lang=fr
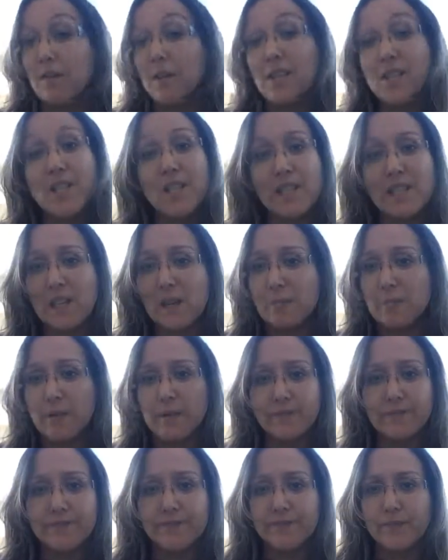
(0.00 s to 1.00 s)
Bah, j'y adhère pas.
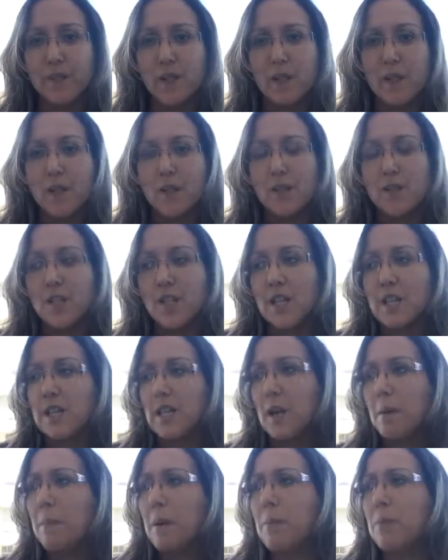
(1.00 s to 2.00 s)
J'y
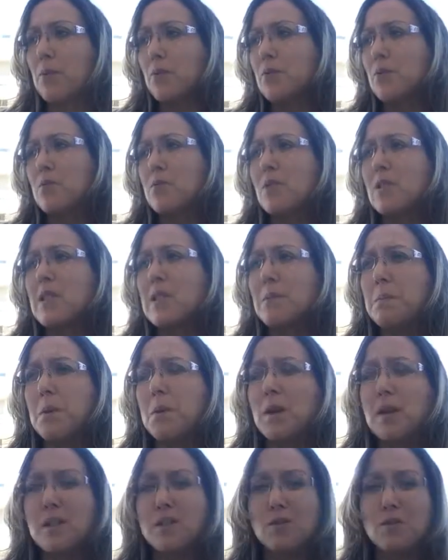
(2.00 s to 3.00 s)
adhère pas pour de
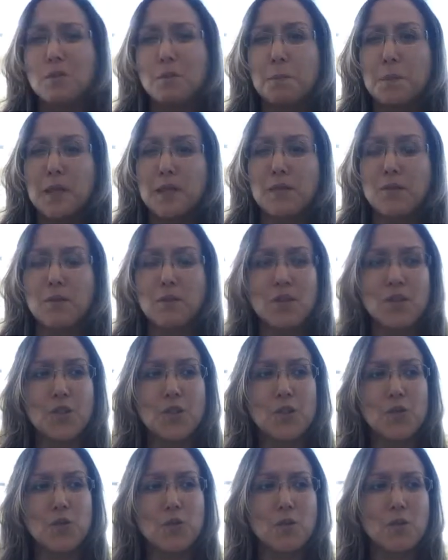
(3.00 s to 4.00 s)
multiples raisons, parce que
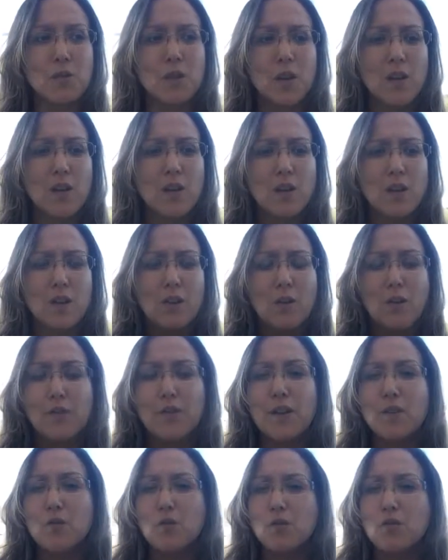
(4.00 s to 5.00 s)
déjà d'une, le
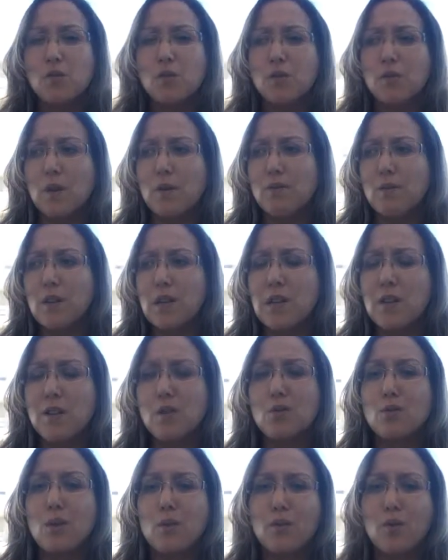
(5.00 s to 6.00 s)
fait de recevoir vos
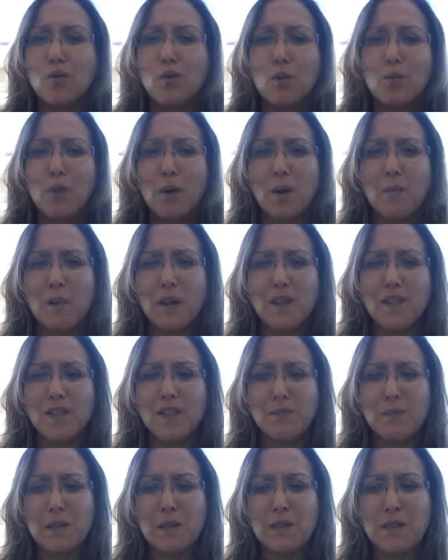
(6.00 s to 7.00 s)
clients dans votre propre
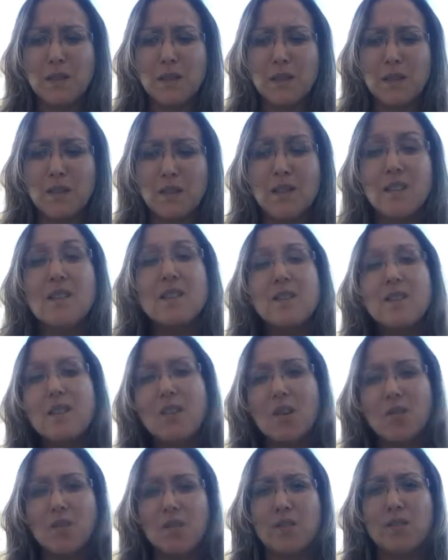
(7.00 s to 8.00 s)
intimité, c'est
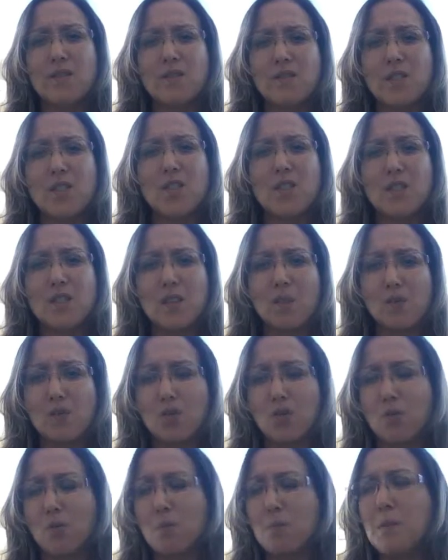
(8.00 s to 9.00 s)
déjà
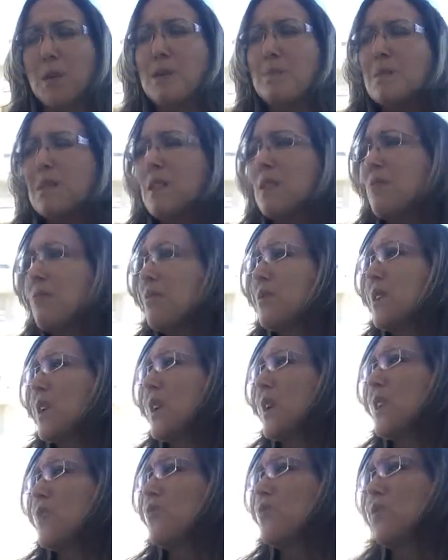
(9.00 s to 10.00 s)
dérangeant. Même si vous
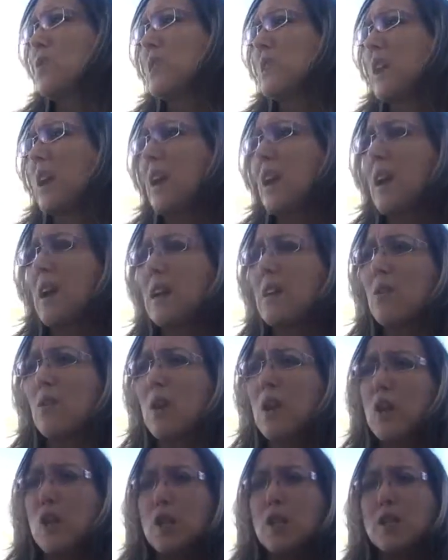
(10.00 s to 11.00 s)
créez une salle
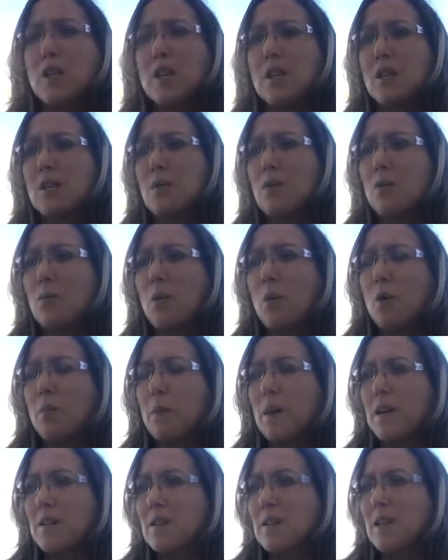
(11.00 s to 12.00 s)
qui est euh,
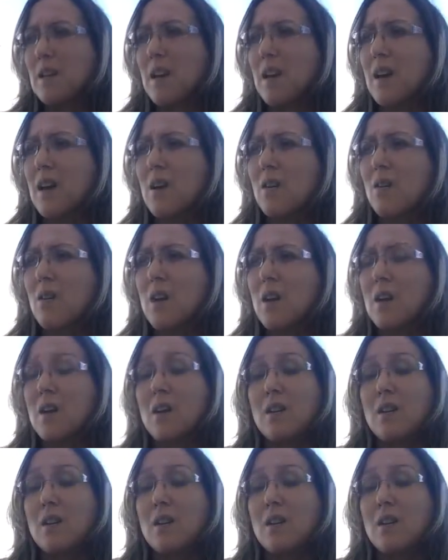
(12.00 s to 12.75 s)
propre à ça,